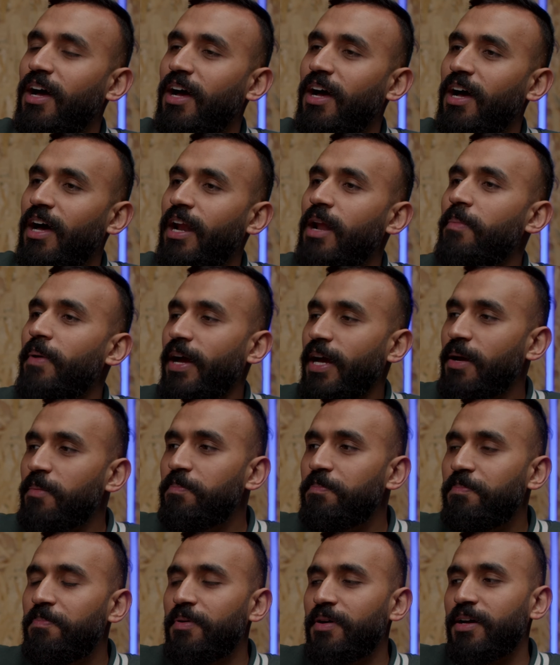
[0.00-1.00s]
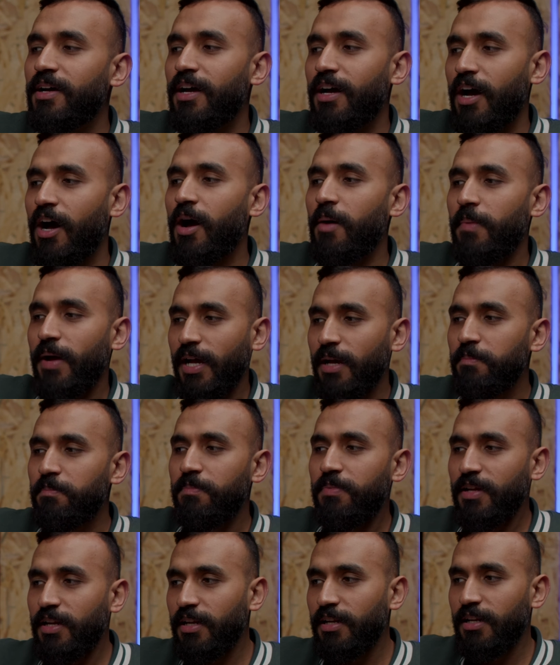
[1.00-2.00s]
انا بحب بحب
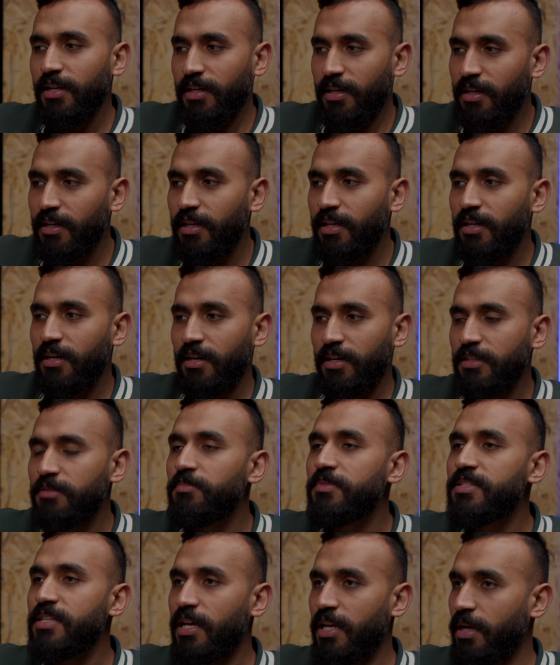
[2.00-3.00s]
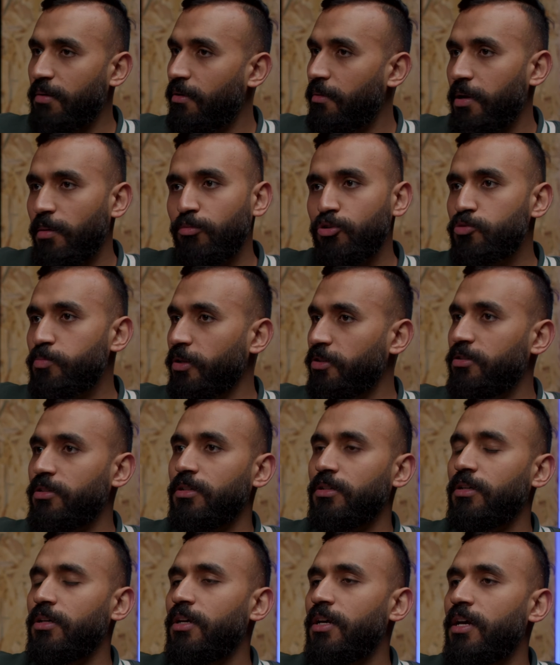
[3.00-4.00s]
ال... ال... الريتم سريع ما بحبوش بطيء
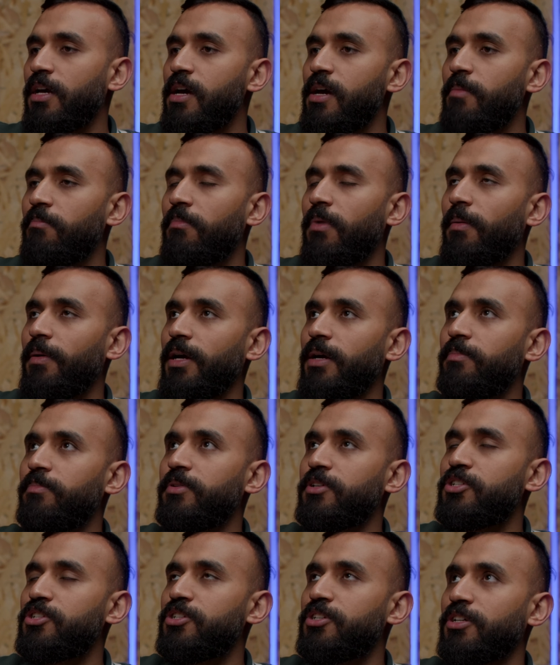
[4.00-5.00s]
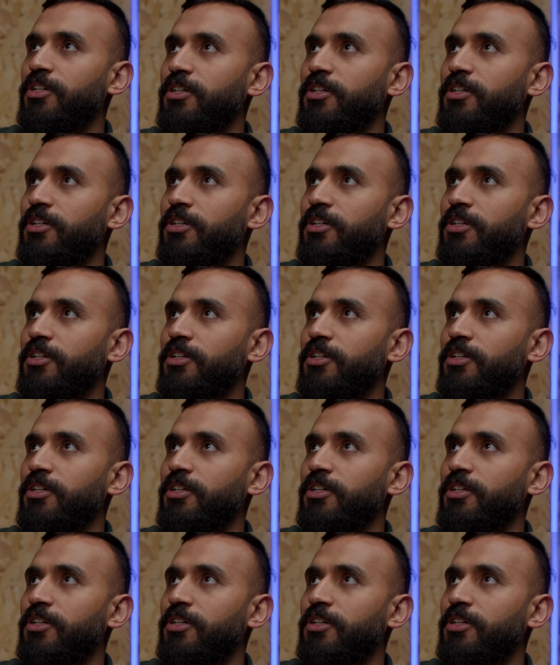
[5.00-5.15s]
اوكي ما بحبش